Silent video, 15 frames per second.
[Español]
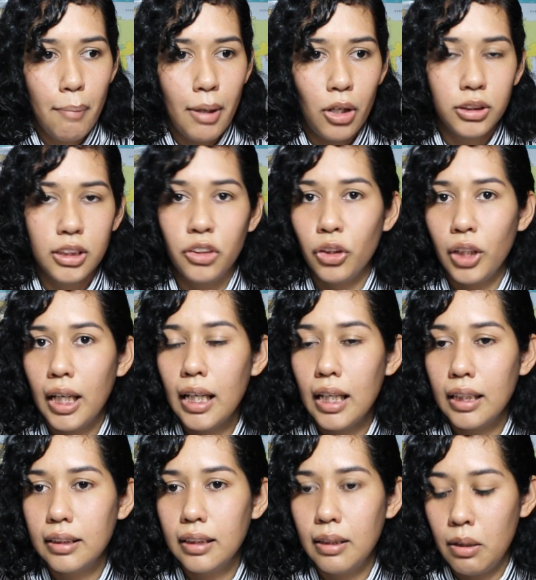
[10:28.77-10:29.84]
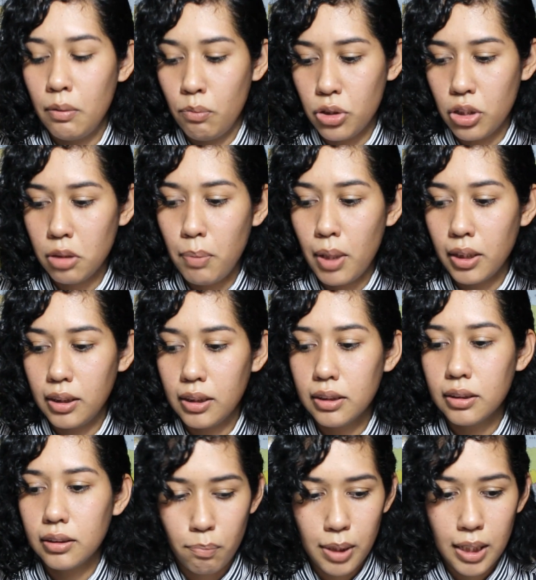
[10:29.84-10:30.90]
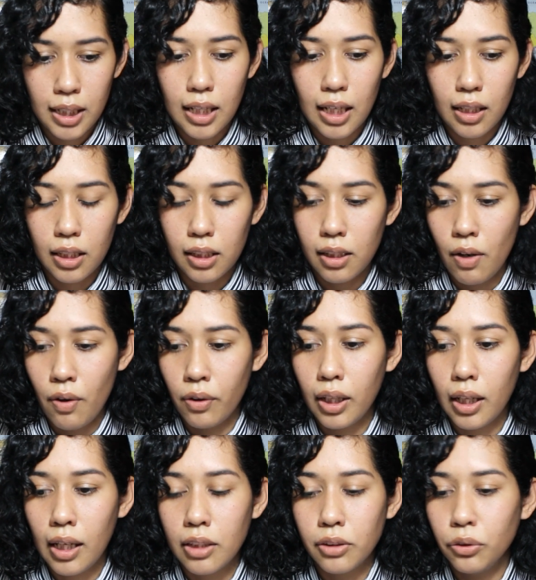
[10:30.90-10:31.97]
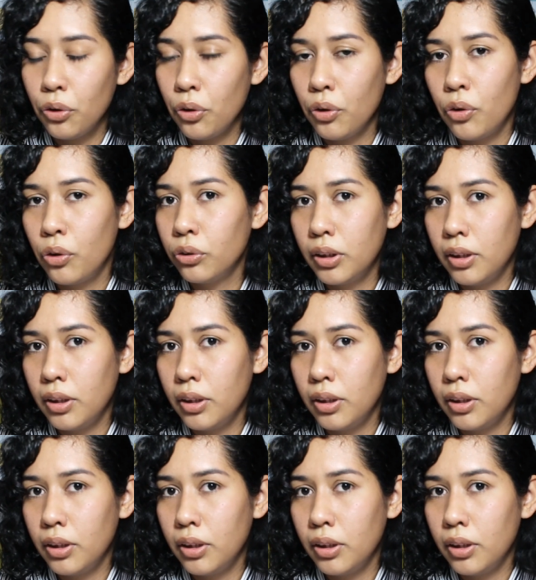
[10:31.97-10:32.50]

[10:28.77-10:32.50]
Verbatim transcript: Pero siento que en muchas partes vi que dijeron que esto no